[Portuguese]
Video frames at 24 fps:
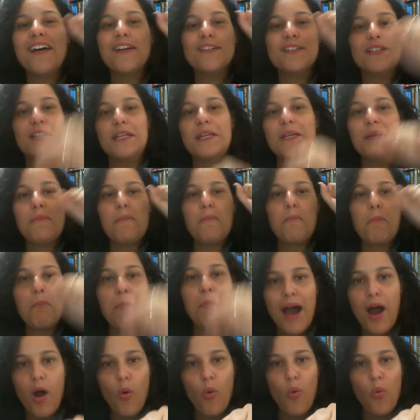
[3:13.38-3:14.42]

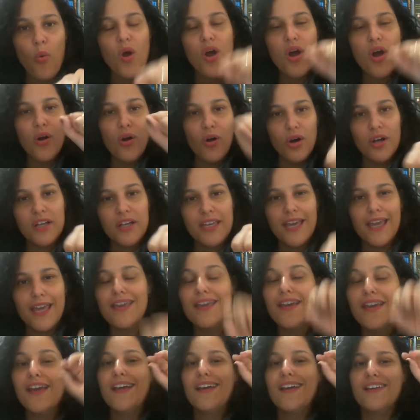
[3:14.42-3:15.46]
animal,
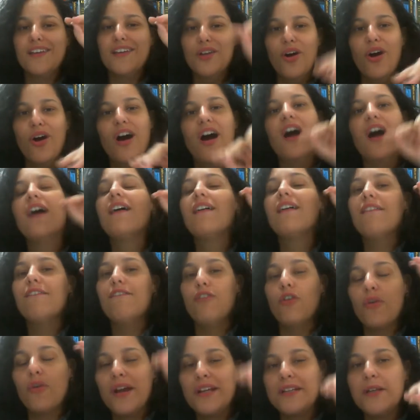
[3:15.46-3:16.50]
ok? E ó,
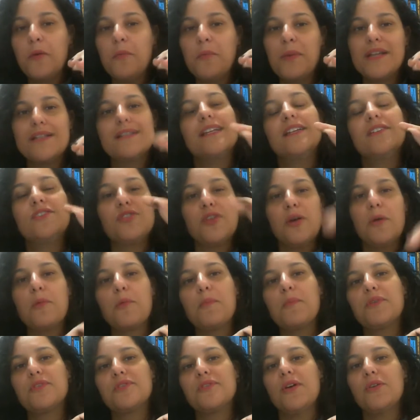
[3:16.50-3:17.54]
vou guardar um presente só para
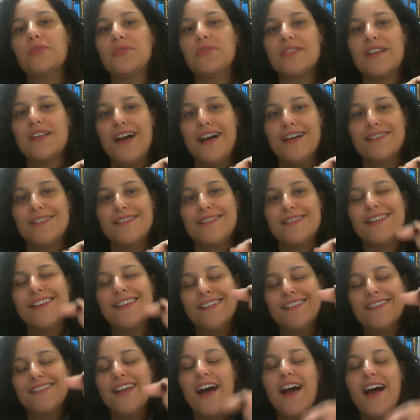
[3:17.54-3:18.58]
o pessoal dos RATs,
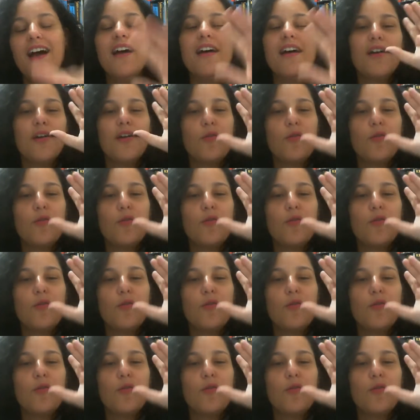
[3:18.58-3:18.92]
tá?